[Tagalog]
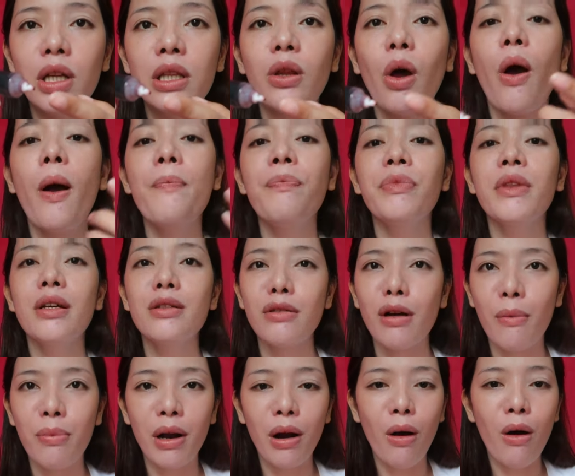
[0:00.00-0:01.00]
ko nito,
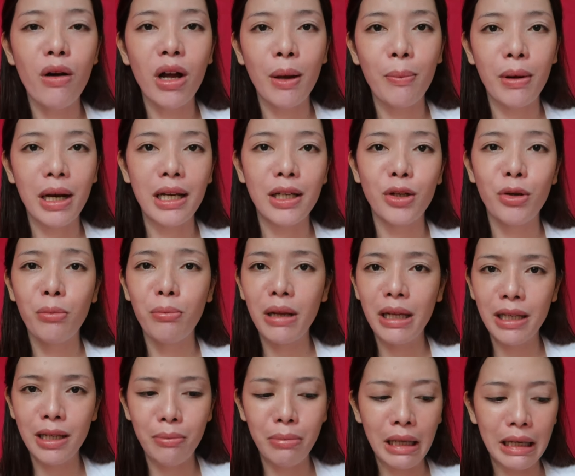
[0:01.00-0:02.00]
sobrang okay pa rin yung
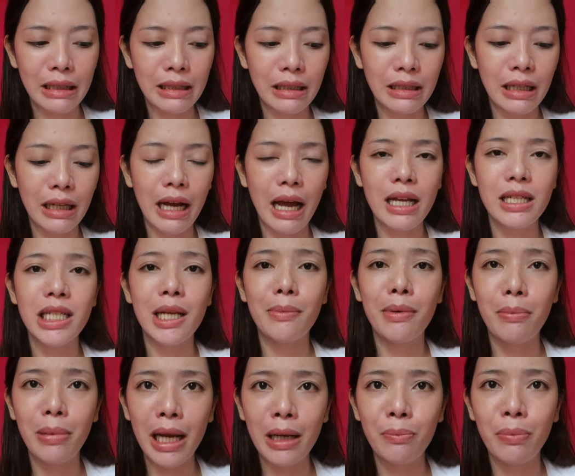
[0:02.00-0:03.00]
blendability niya guys.
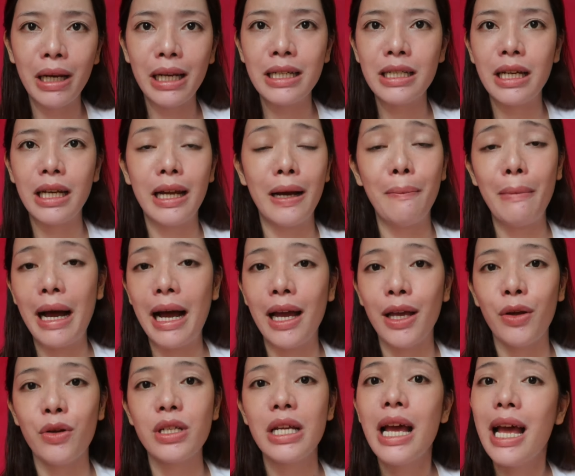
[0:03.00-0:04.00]
Nabiblend pa rin siya ng
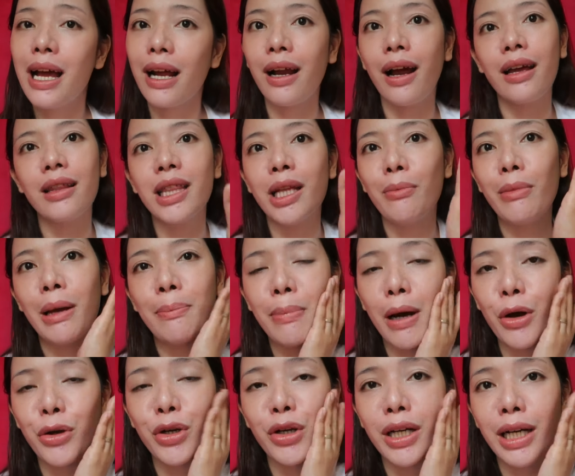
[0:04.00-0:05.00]
maayos kahit na may
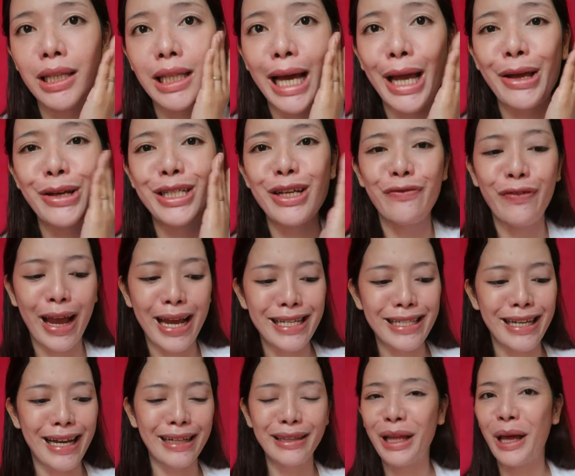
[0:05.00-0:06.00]
powder na tayo sa face
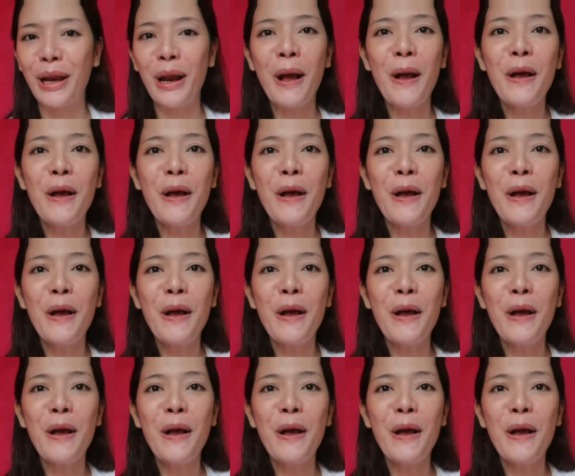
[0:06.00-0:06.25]
natin.